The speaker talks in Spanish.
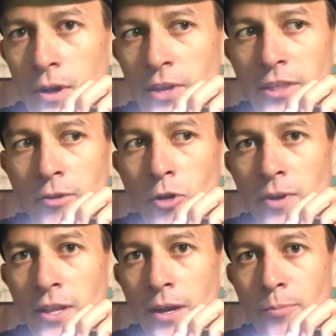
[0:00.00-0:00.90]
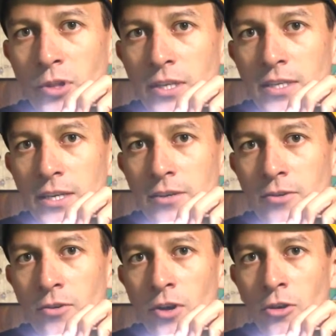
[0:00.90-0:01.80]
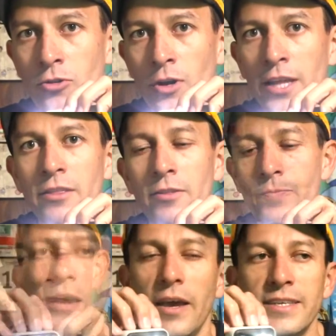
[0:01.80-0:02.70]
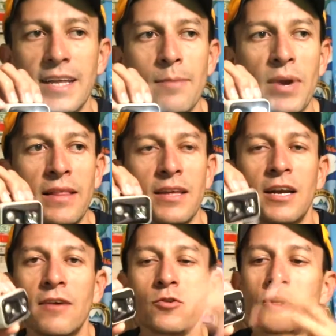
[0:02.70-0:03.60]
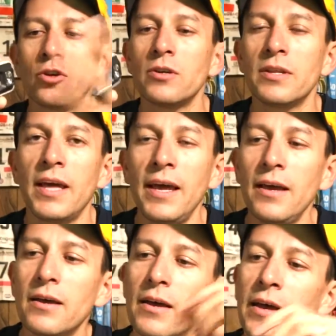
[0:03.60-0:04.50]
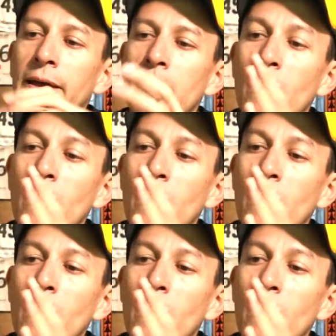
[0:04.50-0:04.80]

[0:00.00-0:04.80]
avienta el doble de la potencia con el otro LED. Esta lámpara tiene la función de eh,